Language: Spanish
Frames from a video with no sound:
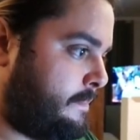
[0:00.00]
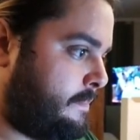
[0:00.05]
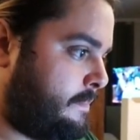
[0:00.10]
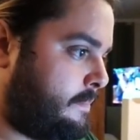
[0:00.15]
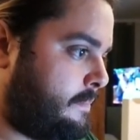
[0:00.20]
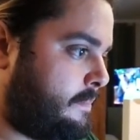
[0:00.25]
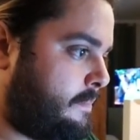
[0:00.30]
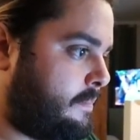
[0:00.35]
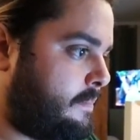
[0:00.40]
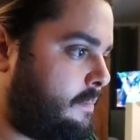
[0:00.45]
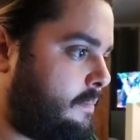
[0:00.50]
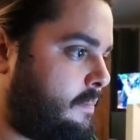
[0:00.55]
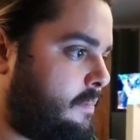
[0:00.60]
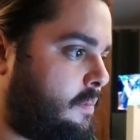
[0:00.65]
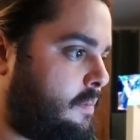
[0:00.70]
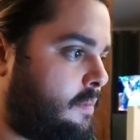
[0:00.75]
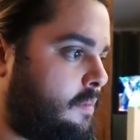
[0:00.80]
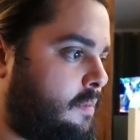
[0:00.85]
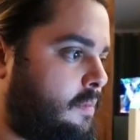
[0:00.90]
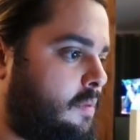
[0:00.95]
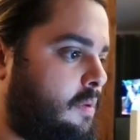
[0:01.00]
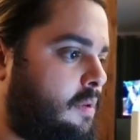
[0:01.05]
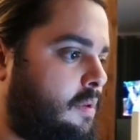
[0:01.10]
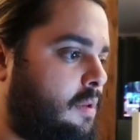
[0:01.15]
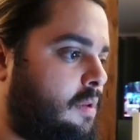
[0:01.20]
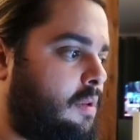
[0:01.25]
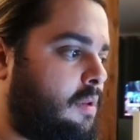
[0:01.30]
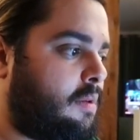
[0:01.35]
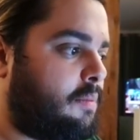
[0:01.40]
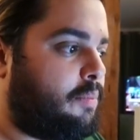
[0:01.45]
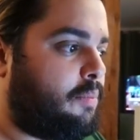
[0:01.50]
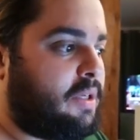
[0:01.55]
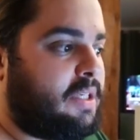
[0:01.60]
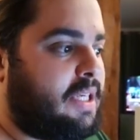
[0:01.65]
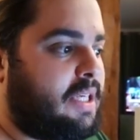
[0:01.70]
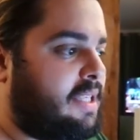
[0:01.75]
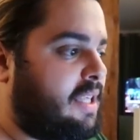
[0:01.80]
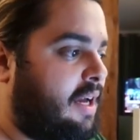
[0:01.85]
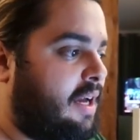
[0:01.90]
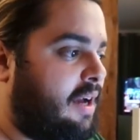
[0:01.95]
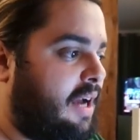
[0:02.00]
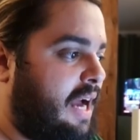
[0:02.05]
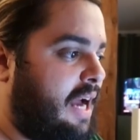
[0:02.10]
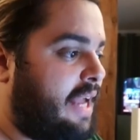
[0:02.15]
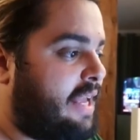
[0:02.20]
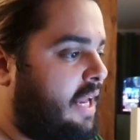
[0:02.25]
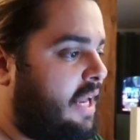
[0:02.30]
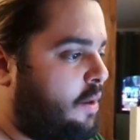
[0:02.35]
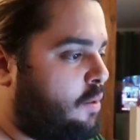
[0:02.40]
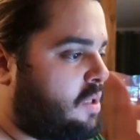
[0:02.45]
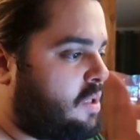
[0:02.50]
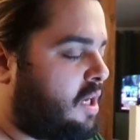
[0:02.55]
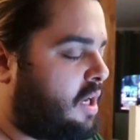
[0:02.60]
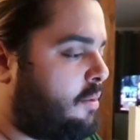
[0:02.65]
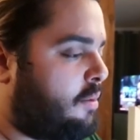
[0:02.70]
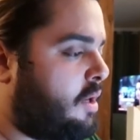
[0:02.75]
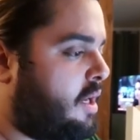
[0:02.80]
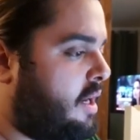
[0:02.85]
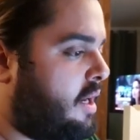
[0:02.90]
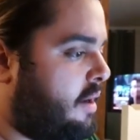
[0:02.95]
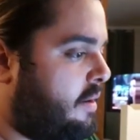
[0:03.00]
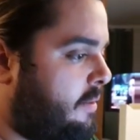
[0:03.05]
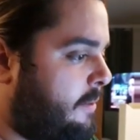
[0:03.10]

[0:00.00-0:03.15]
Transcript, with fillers: Carbonara está muy buena. Que pues lleva como una salsa. A ella le gusta carbonara.